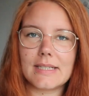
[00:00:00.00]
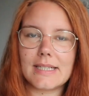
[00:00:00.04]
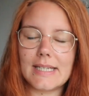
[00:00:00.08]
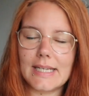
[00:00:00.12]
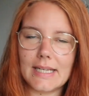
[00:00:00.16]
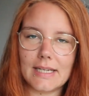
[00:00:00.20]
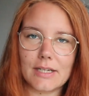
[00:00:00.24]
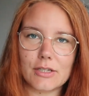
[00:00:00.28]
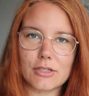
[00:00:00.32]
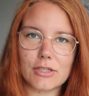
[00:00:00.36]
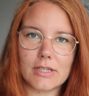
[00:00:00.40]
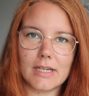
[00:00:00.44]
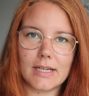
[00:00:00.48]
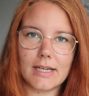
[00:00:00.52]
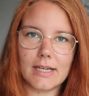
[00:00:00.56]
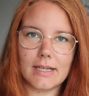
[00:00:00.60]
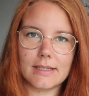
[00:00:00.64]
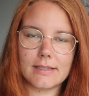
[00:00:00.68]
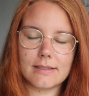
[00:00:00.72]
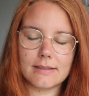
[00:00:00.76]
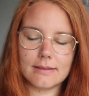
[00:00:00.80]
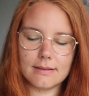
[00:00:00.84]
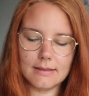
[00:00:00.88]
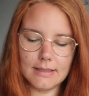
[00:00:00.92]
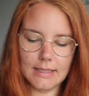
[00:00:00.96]
Kleiderschrank
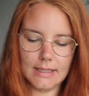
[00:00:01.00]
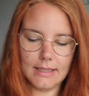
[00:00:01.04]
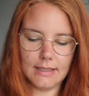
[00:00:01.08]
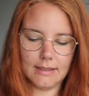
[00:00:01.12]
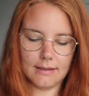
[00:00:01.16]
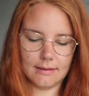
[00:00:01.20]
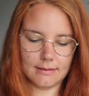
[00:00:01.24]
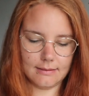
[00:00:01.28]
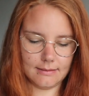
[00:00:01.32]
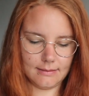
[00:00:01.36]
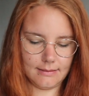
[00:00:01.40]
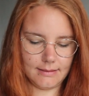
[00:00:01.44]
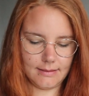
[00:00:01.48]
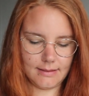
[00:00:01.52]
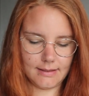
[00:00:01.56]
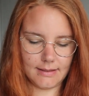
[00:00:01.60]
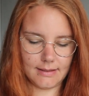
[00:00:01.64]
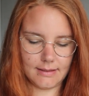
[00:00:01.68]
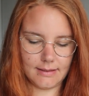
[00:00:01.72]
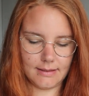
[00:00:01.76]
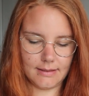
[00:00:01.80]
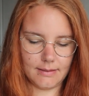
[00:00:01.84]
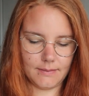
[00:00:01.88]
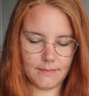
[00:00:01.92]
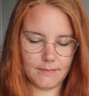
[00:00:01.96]
hatte und
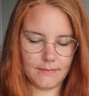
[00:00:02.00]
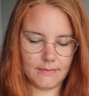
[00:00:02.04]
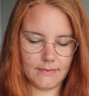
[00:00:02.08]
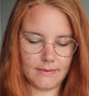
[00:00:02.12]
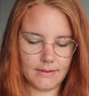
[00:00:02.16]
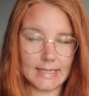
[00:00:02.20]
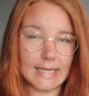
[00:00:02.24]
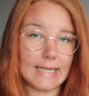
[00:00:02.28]
ähm,